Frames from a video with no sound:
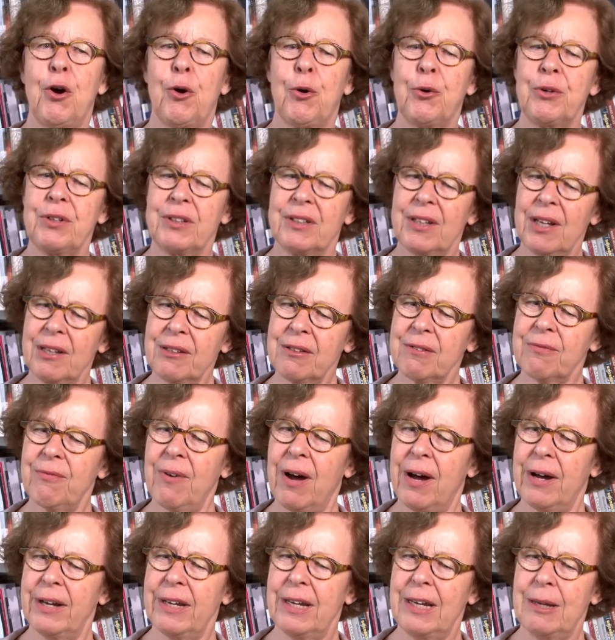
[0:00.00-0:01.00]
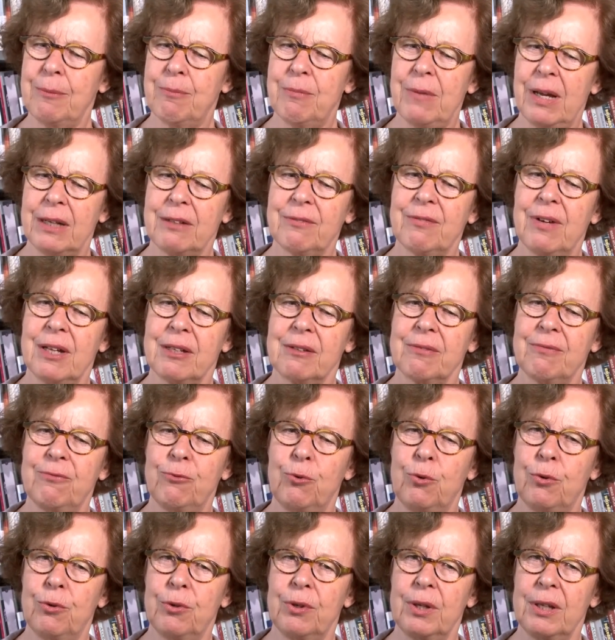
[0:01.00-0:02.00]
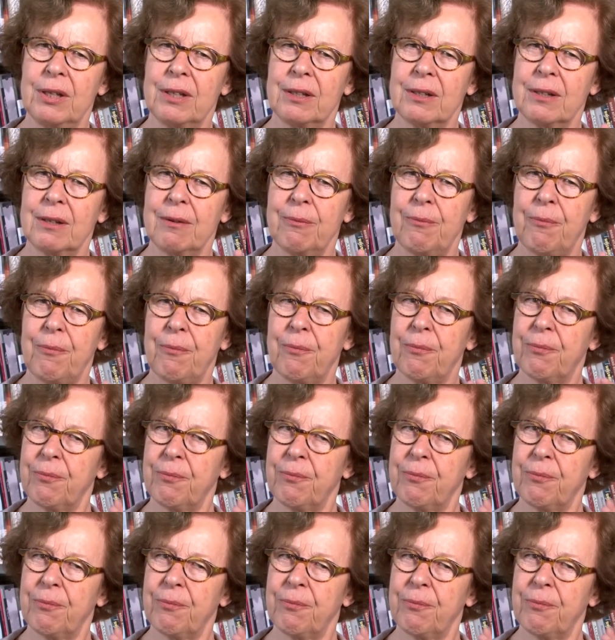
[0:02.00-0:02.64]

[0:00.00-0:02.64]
Und das war eben etwas, wo ich,